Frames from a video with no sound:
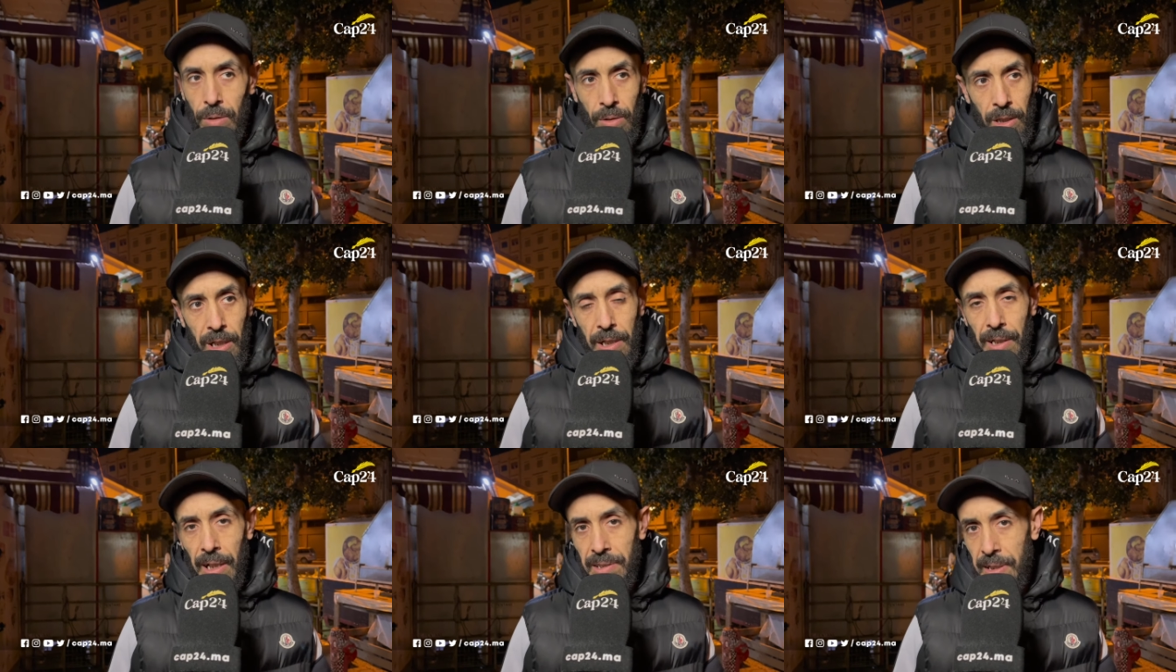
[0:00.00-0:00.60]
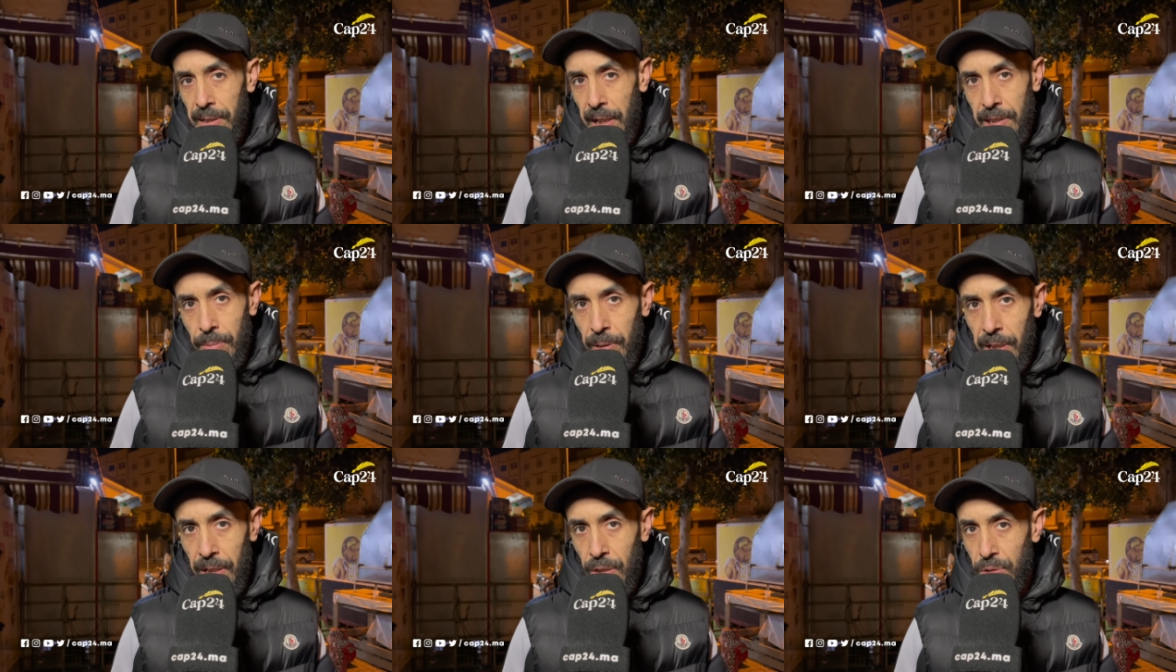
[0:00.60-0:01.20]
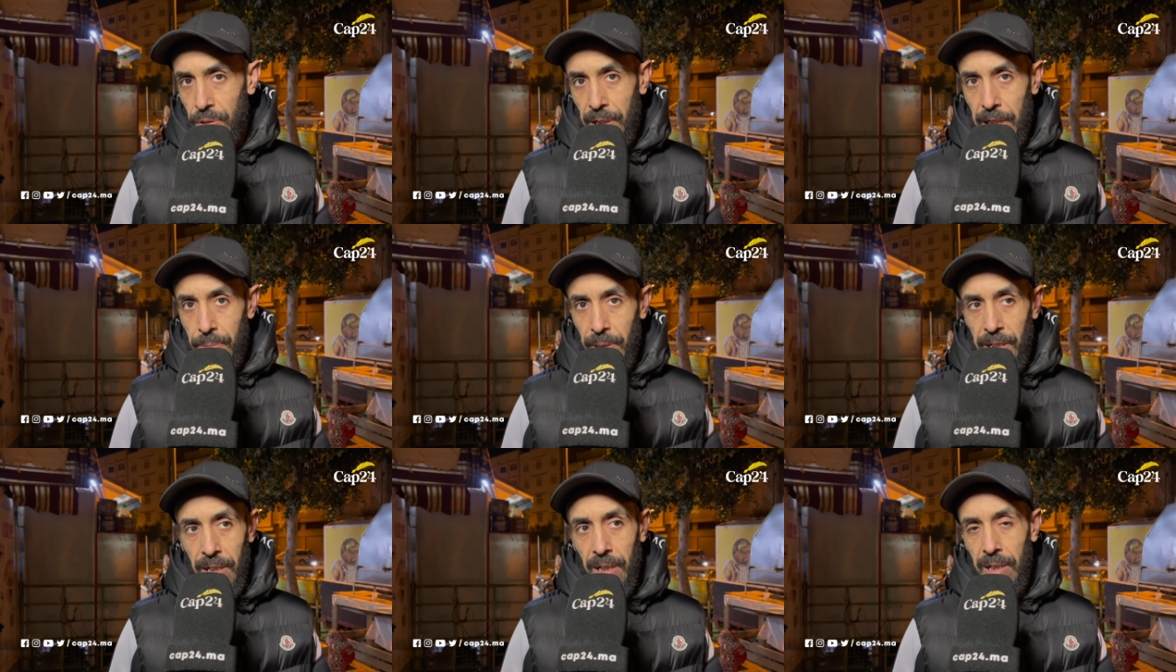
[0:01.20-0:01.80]
اللي كينعس كينعس بكري خصو ينعس
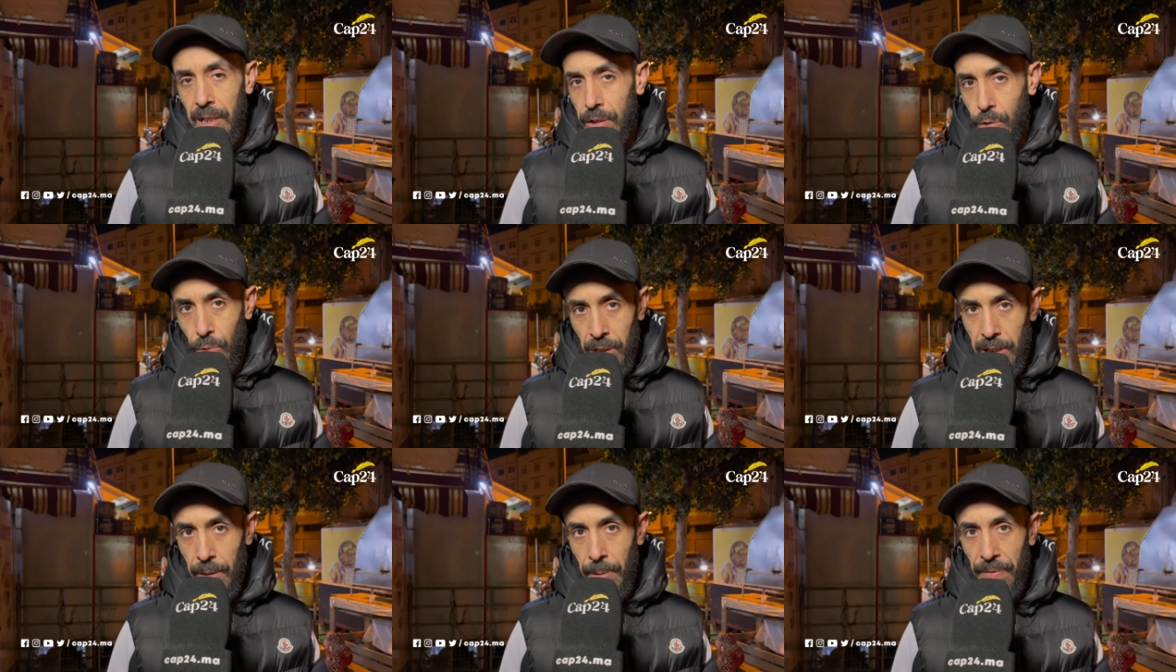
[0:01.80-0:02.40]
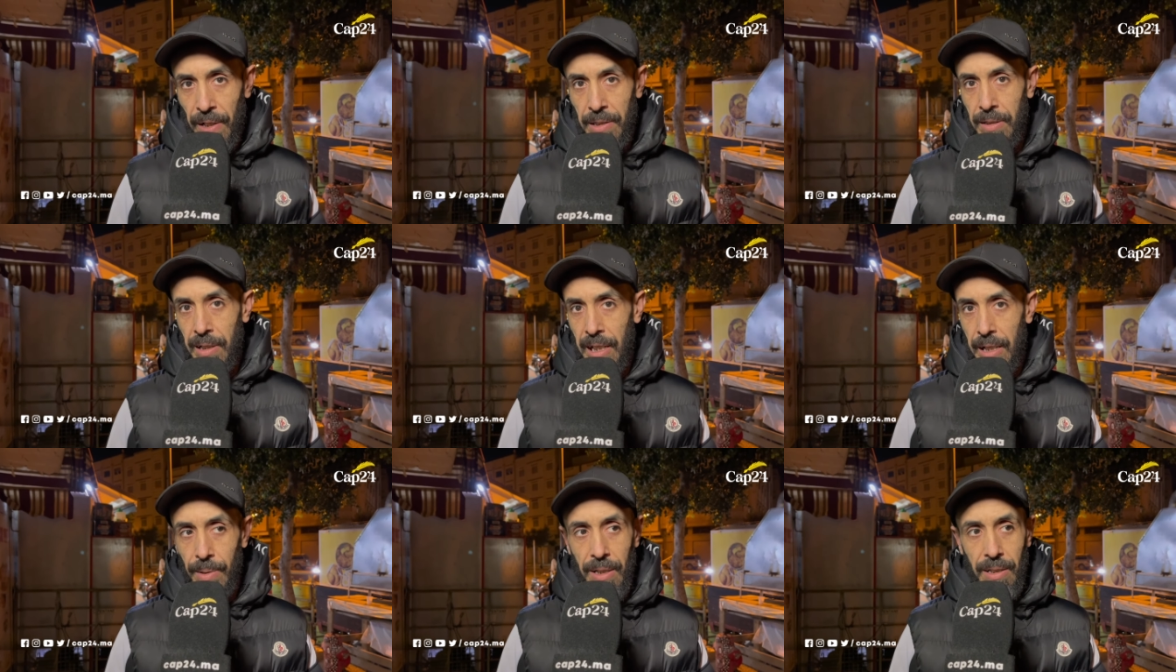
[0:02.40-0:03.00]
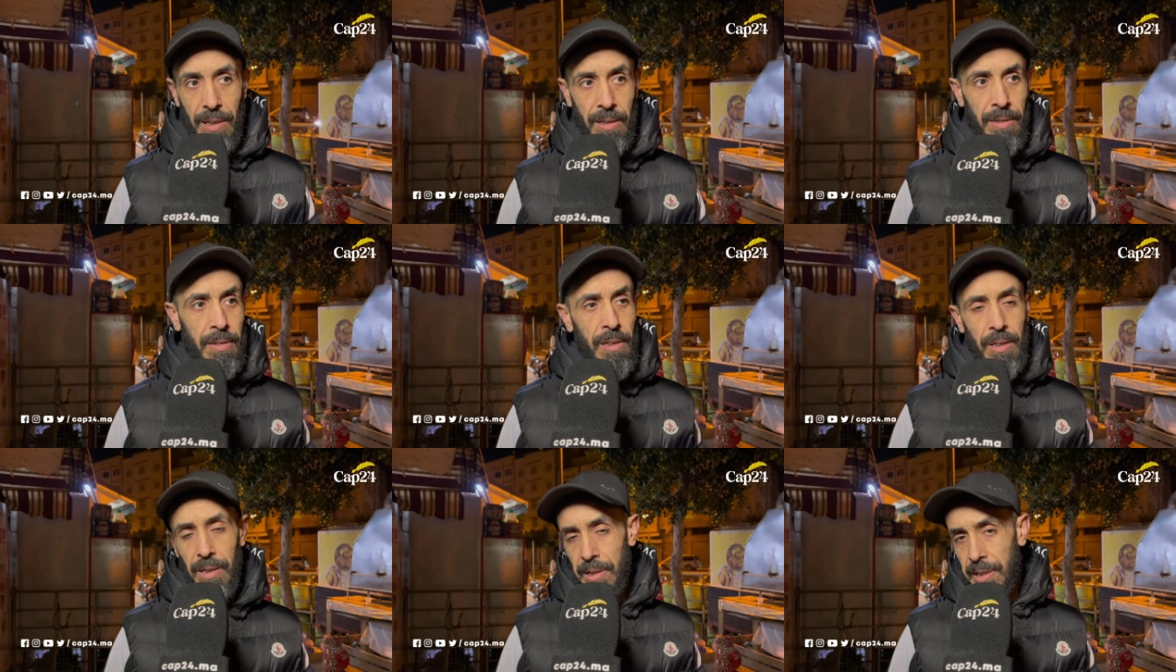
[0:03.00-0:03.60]
بكري الليل طويل دابا في هذا العام هذا
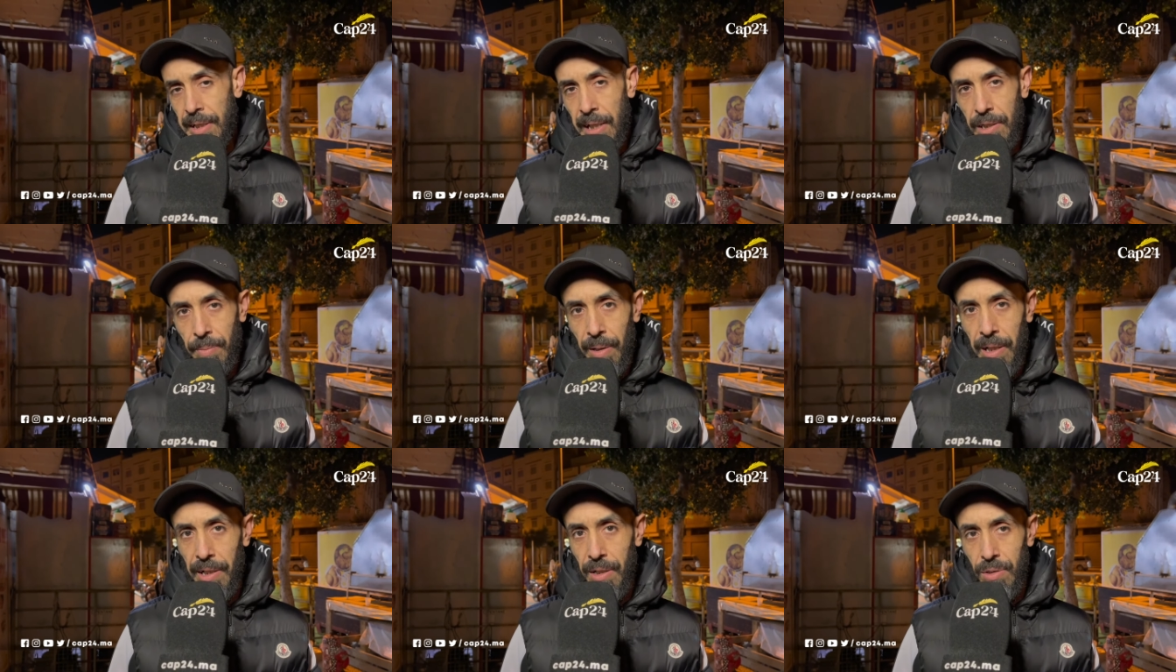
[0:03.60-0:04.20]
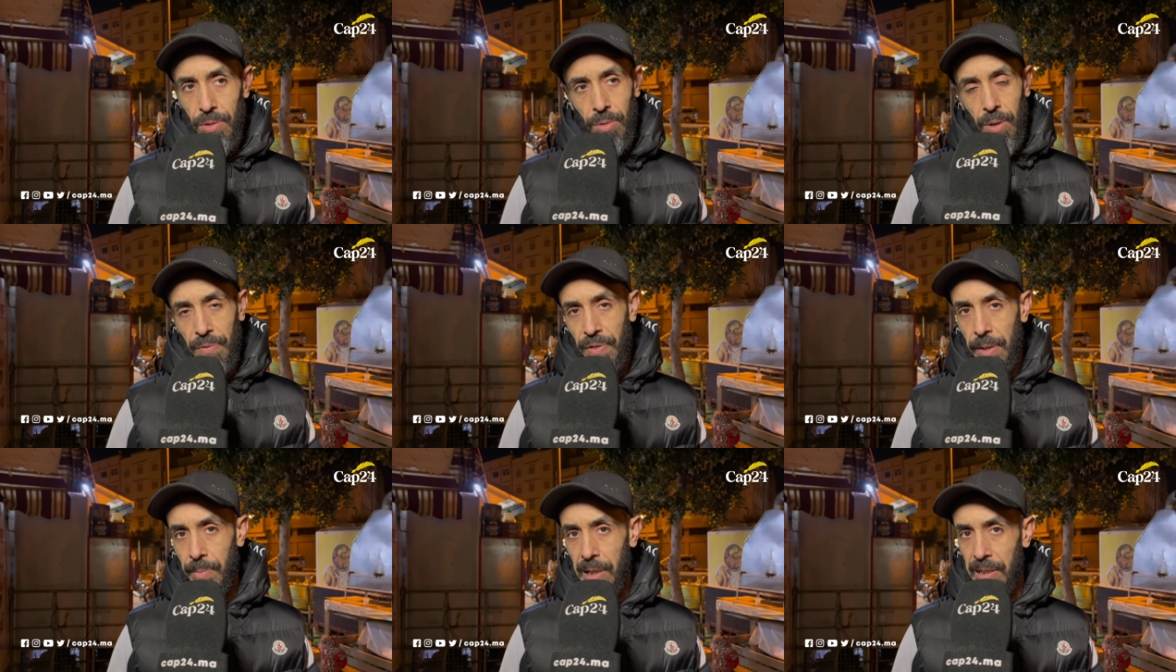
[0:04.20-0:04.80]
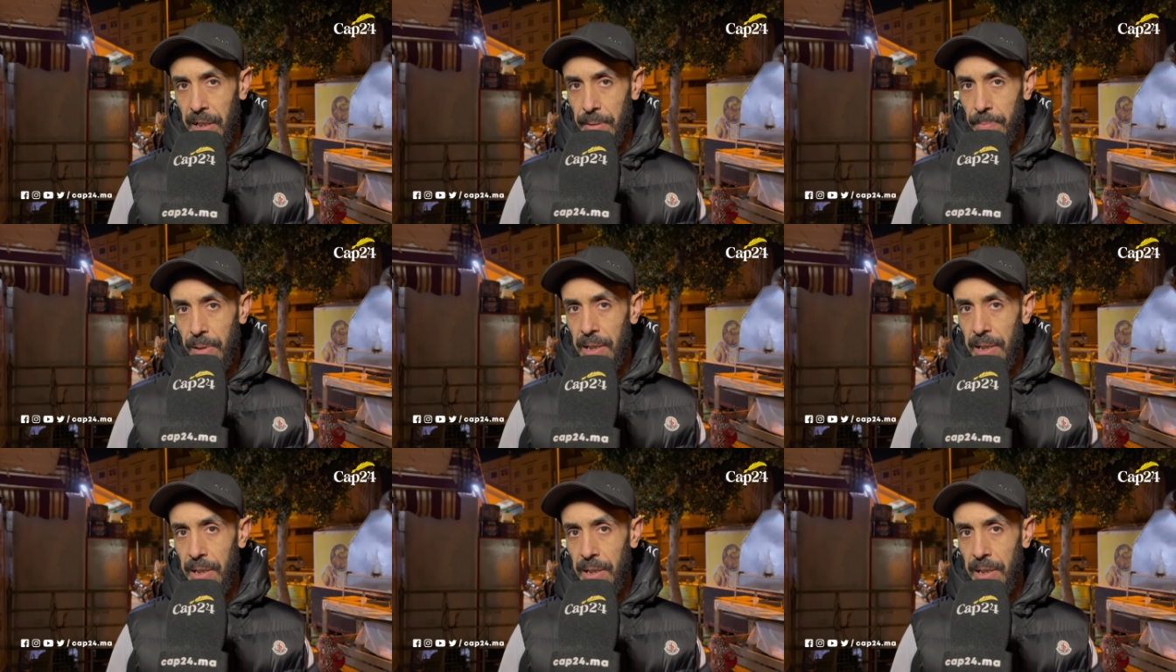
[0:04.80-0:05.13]
ينعس مع راسو يفيق مع الاربعاء